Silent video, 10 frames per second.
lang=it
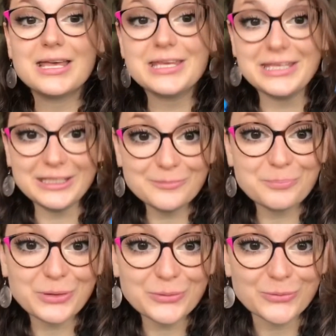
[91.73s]
In
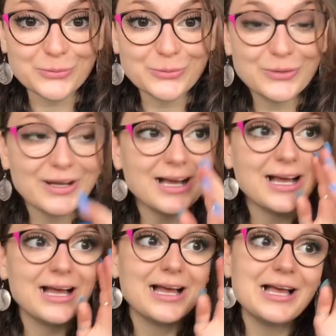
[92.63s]
più,
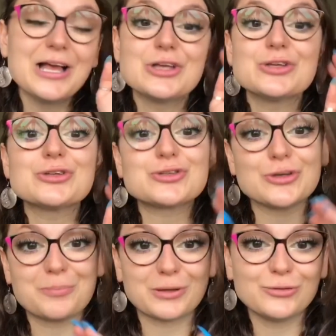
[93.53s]

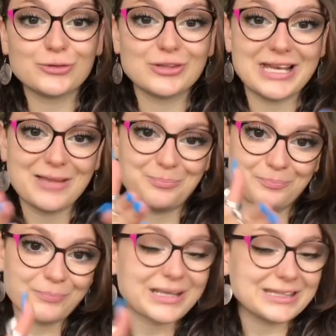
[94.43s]
soprattutto nella
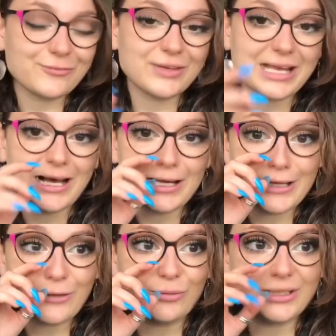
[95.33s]
parte
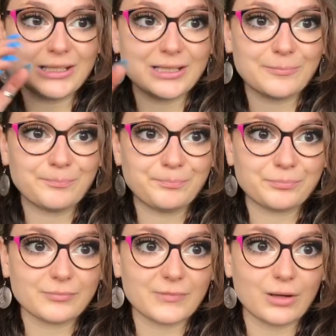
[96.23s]
finale, quindi
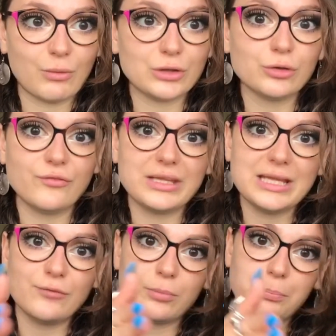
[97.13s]
quando
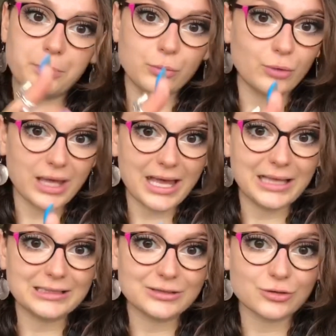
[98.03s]
vedevo più che
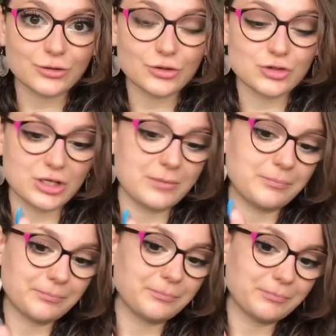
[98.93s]
altro, cioè
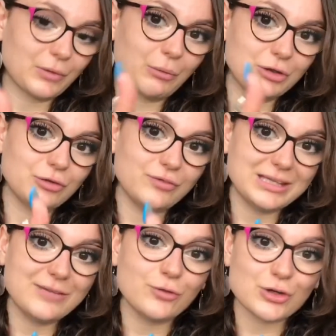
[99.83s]
quando
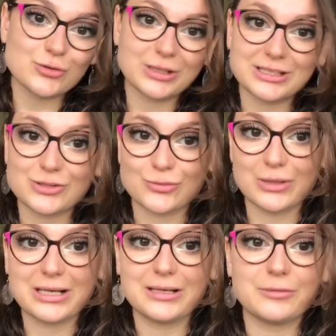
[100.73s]
vedevo risultati
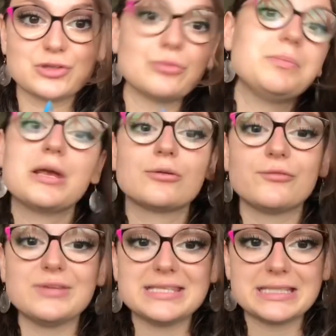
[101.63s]
sul, sul piano
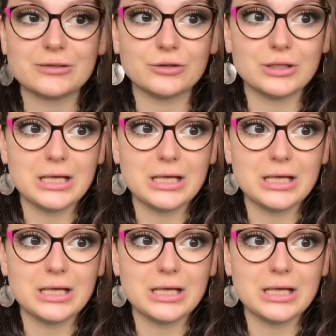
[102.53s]
fisico,